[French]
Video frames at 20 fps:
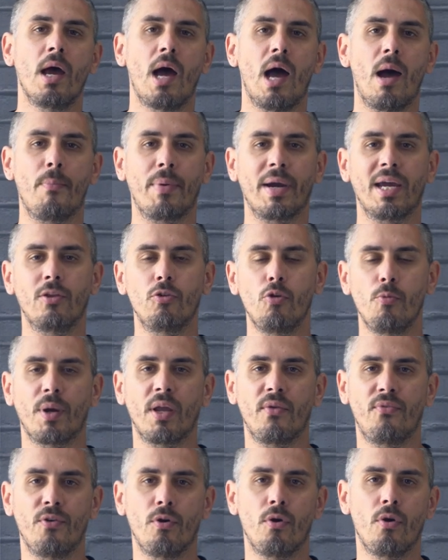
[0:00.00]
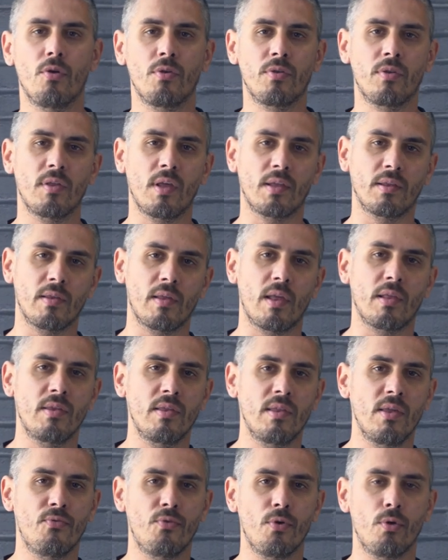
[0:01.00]
Après, de préférence, certains
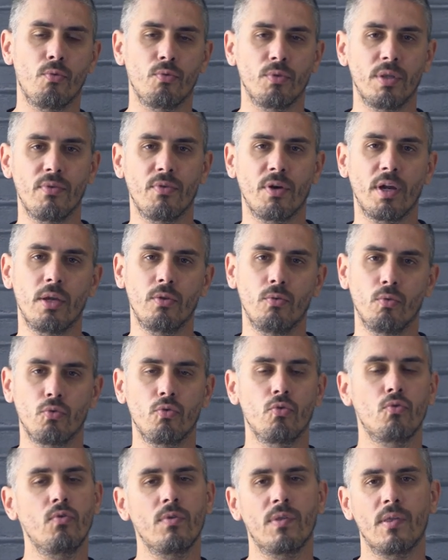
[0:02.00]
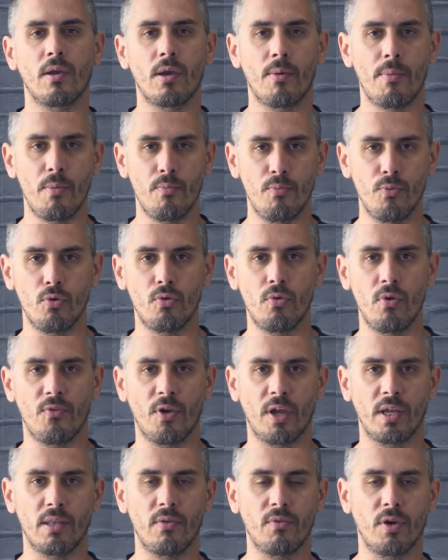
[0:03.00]
artistes des fois ont des vrais, donc du coup c'est quand même mieux de le
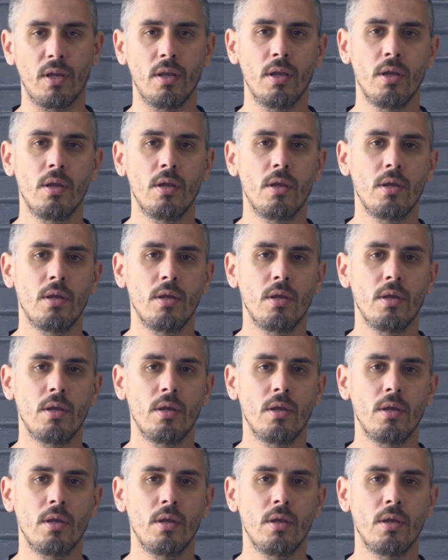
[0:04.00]
faire avec des vrais.